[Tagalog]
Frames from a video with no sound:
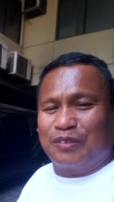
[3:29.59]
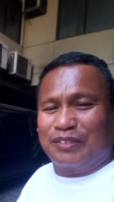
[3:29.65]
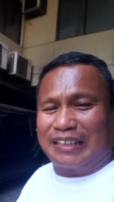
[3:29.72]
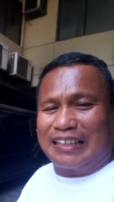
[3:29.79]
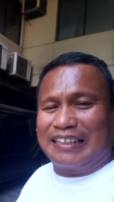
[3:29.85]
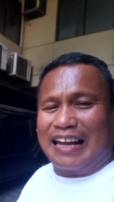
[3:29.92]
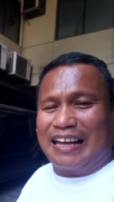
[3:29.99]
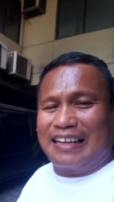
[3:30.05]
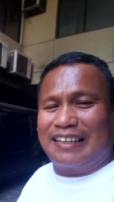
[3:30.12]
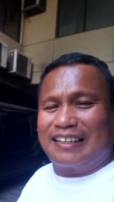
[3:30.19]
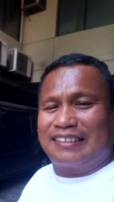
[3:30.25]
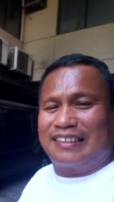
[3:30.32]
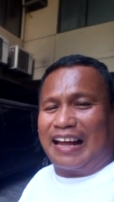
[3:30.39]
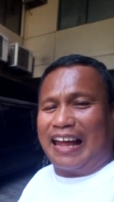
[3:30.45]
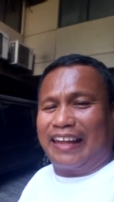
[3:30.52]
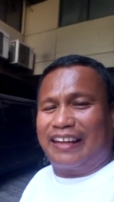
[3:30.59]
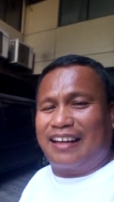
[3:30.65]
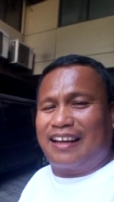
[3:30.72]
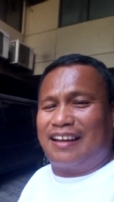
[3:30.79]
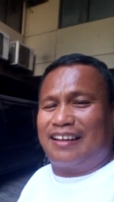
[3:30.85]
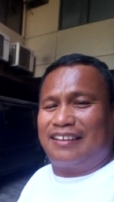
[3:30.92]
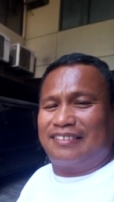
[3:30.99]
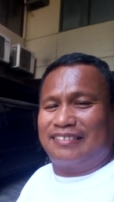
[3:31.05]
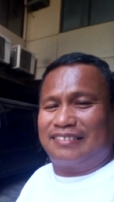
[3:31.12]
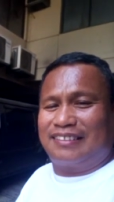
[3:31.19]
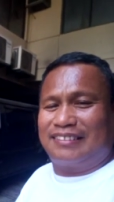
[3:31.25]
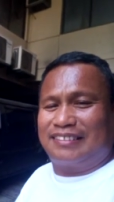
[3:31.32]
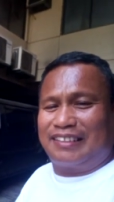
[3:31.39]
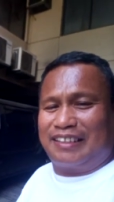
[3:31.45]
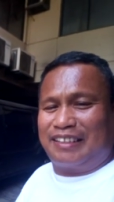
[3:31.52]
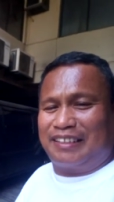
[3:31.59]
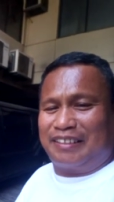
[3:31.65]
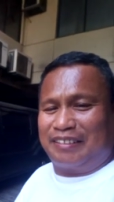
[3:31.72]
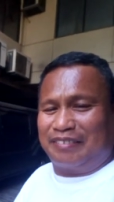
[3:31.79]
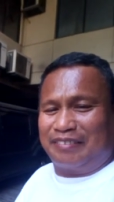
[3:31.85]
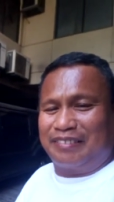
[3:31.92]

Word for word: sandalan, nakahiga. Kasi